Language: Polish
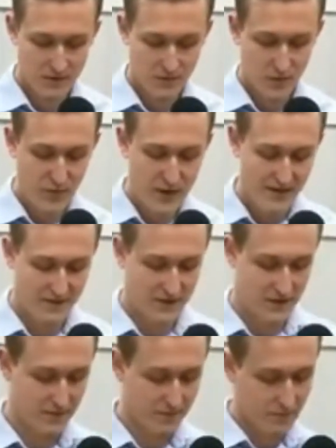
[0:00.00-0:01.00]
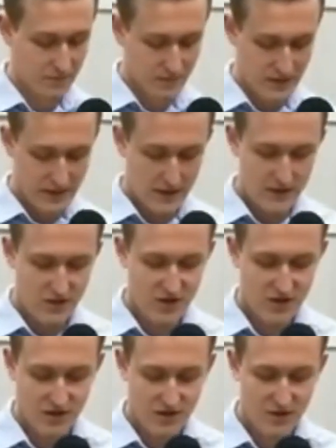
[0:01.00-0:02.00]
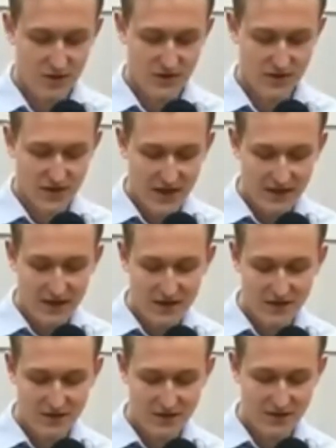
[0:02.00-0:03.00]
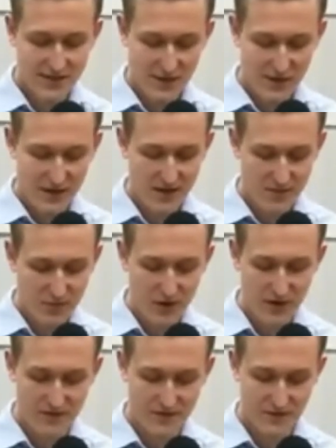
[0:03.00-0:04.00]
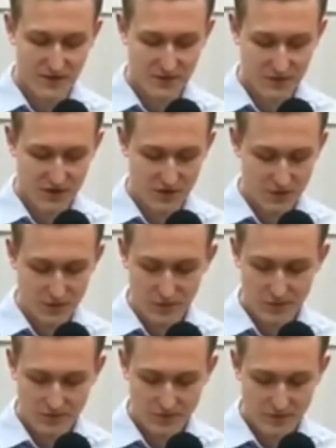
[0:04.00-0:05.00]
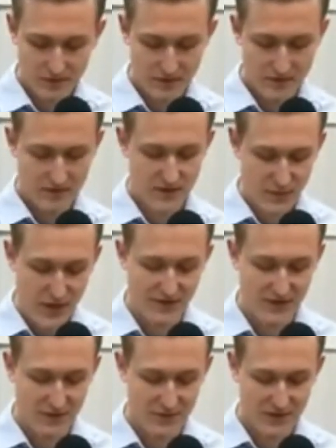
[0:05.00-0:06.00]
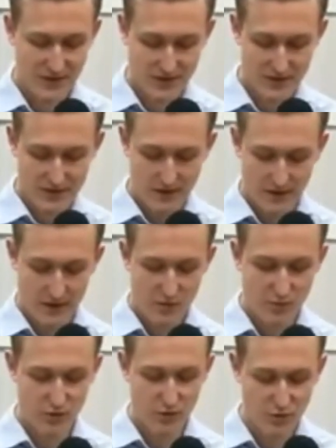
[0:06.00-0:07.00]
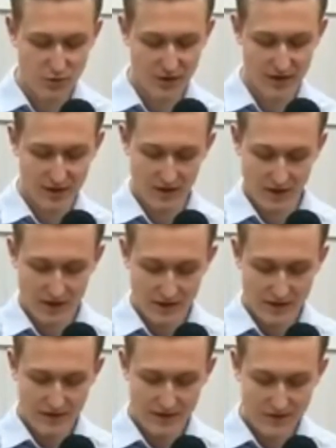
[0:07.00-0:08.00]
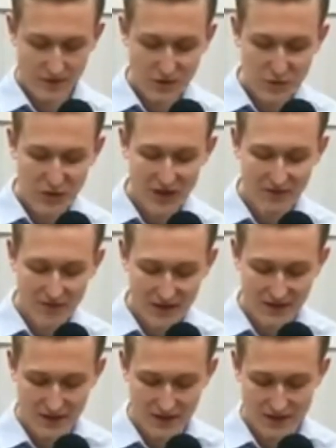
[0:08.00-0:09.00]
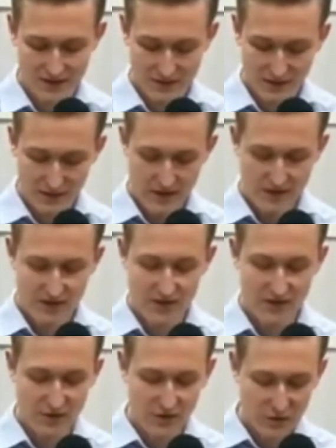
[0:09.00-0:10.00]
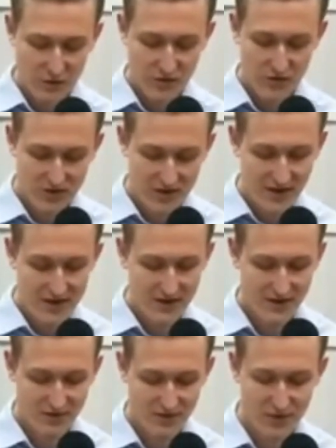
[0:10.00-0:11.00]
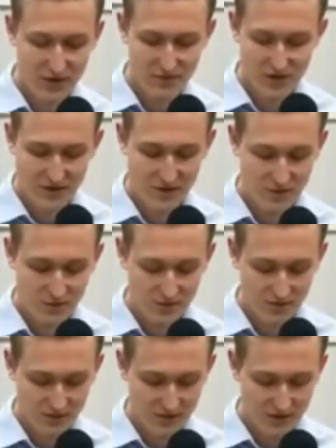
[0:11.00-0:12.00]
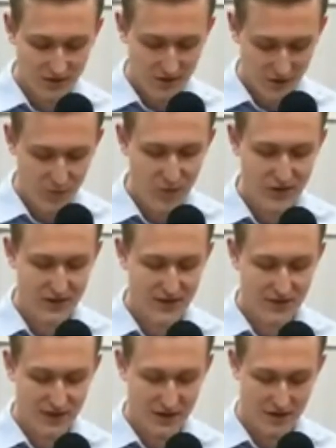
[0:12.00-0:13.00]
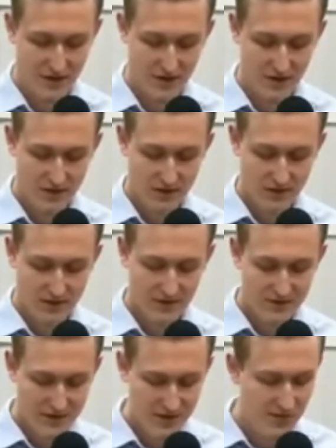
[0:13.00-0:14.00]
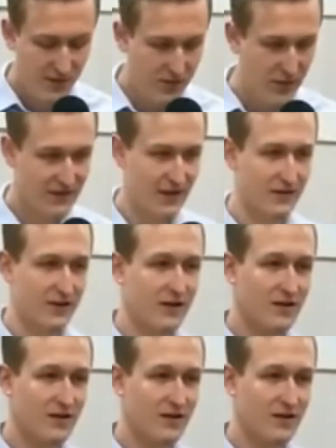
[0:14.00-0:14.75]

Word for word: po pierwsze. Czy dostrzegasz działanie Boga w swoim życiu? To jest pierwsze pytanie. I po drugie, skąd mogę wiedzieć, że to, co dzieje się w moim życiu, to Boże działanie? Tak więc dwa pytania.